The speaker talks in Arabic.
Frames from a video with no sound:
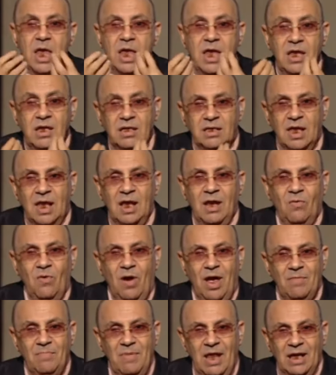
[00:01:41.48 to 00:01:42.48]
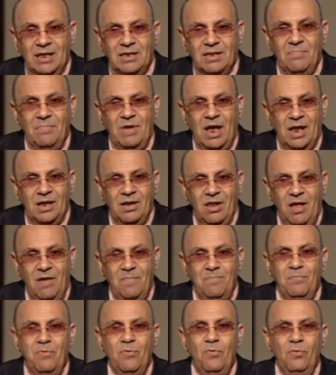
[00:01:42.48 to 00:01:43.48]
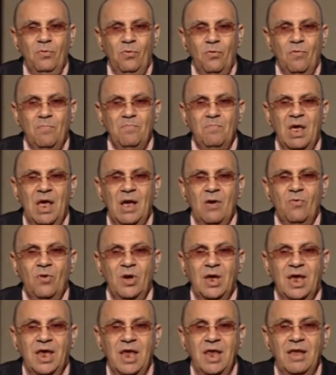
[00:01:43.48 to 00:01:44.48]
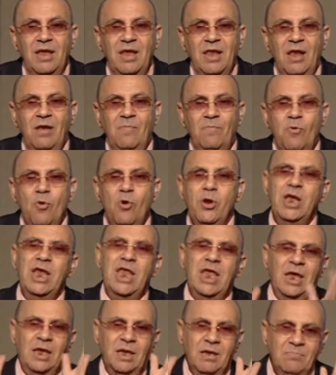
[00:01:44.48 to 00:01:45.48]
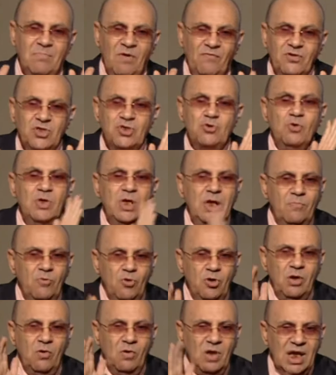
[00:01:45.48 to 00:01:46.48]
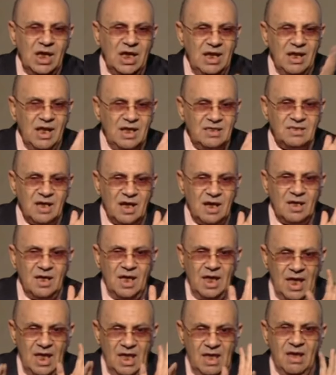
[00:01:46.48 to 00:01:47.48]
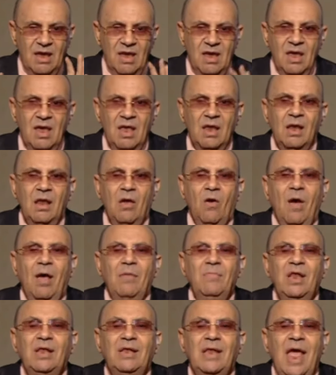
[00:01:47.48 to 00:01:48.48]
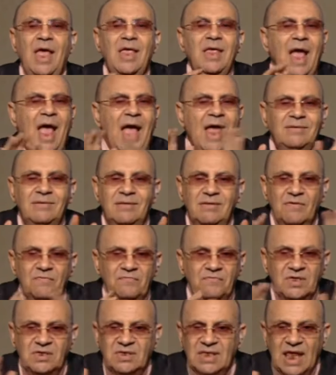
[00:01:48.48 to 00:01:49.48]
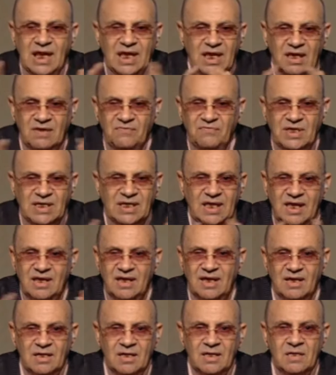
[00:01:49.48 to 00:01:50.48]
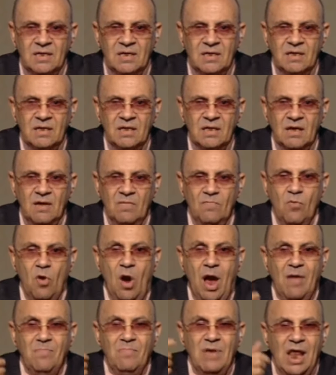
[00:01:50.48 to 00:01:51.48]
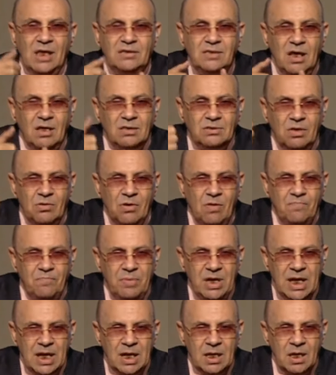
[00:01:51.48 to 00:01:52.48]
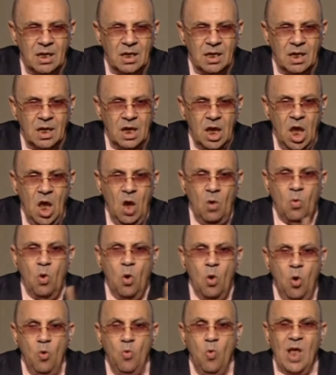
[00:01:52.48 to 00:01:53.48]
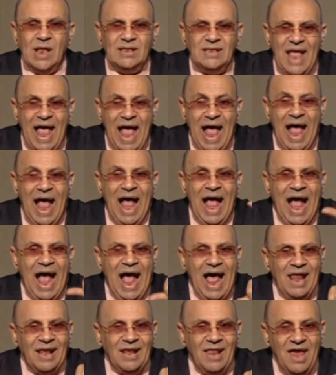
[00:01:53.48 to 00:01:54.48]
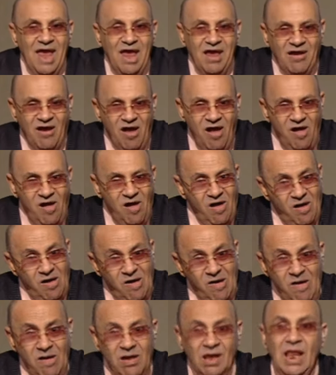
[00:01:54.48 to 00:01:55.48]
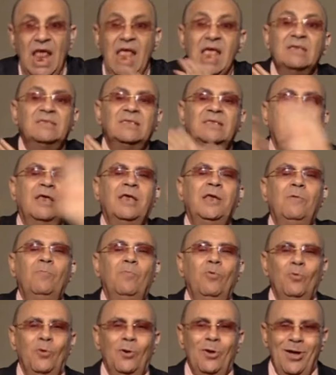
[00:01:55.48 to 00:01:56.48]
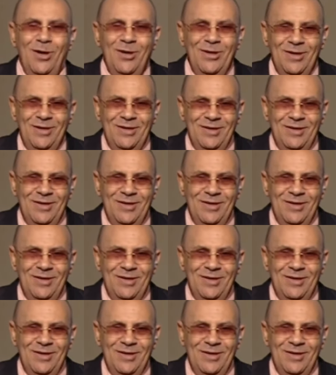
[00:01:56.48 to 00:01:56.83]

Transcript: انت لو عملت مع الاب والام او الجن البني مفيش جن بني ولا جن ازرق اه لو عملت اي حد في التاريخ في الدنيا معامله ترضي ربنا وهو دعا عليك لا يستجيب الله